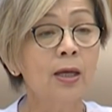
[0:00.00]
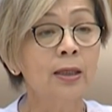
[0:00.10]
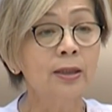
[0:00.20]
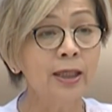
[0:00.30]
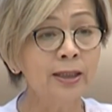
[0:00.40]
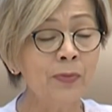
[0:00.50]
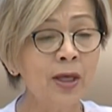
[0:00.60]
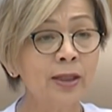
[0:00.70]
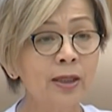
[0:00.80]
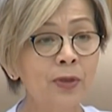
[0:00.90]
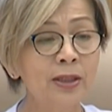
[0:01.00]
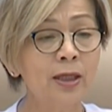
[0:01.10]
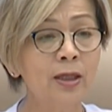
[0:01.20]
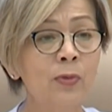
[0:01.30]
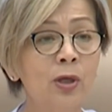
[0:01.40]
С этими
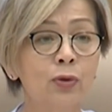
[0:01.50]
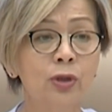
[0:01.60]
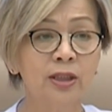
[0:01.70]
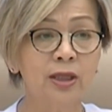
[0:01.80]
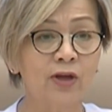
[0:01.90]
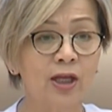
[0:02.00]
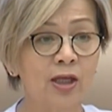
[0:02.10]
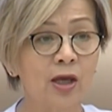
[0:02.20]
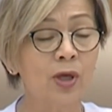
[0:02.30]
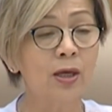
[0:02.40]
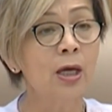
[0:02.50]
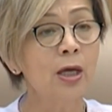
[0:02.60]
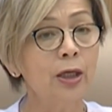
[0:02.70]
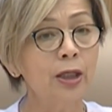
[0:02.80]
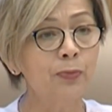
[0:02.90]
открепительными удостоверениями
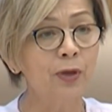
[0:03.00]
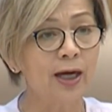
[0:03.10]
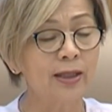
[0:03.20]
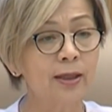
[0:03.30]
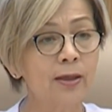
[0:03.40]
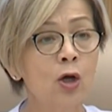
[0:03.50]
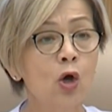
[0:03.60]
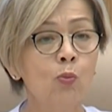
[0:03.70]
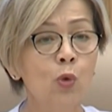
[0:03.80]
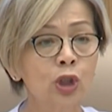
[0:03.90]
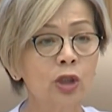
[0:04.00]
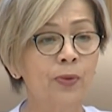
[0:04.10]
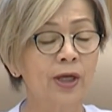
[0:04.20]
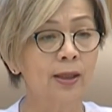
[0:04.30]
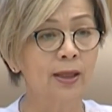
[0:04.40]
избиратель может
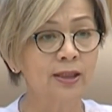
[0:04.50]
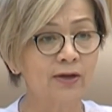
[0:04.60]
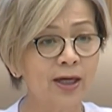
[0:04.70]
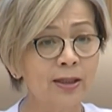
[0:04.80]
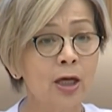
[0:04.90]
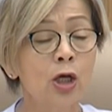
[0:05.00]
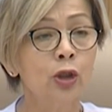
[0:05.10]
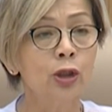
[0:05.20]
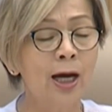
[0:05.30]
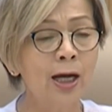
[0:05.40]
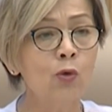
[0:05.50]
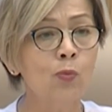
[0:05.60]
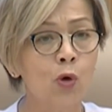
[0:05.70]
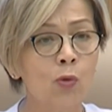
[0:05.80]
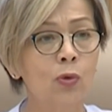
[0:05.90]
проголосовать на
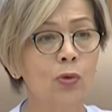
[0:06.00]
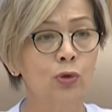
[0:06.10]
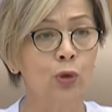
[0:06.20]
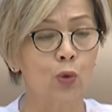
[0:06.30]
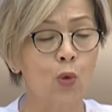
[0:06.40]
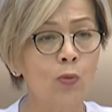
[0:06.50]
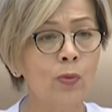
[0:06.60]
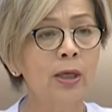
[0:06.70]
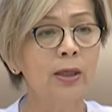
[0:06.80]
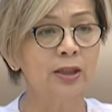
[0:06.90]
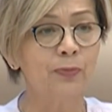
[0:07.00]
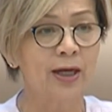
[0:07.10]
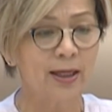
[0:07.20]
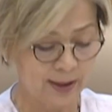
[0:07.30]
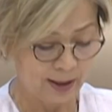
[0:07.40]
любом другом
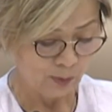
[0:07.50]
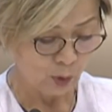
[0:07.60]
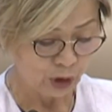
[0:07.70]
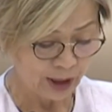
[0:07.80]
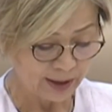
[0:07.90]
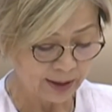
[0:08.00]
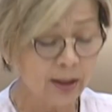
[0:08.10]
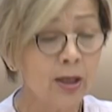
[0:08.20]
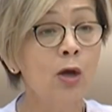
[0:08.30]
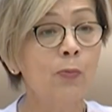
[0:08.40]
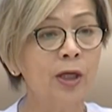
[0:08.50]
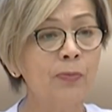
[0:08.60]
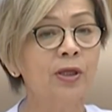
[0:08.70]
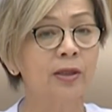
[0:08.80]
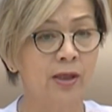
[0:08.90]
избирательном участке при
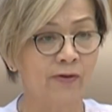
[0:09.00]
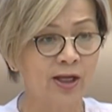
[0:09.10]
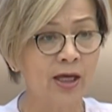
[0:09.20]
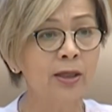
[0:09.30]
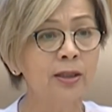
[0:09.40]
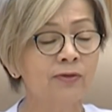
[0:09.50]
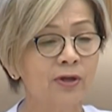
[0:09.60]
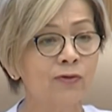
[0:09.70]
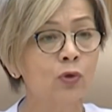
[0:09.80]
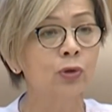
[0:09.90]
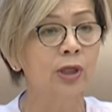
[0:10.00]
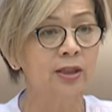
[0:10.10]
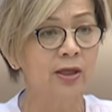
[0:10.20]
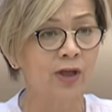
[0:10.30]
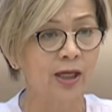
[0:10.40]
предъявлении своего
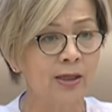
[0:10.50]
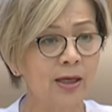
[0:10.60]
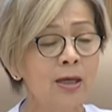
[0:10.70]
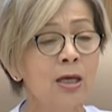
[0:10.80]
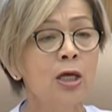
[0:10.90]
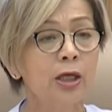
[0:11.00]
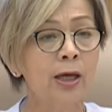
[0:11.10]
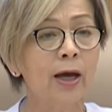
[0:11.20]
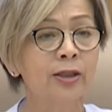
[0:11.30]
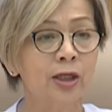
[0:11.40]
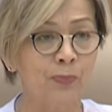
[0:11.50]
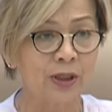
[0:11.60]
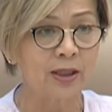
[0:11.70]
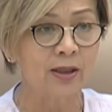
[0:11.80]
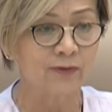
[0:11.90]
удостоверения и
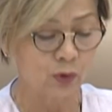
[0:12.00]
открепительного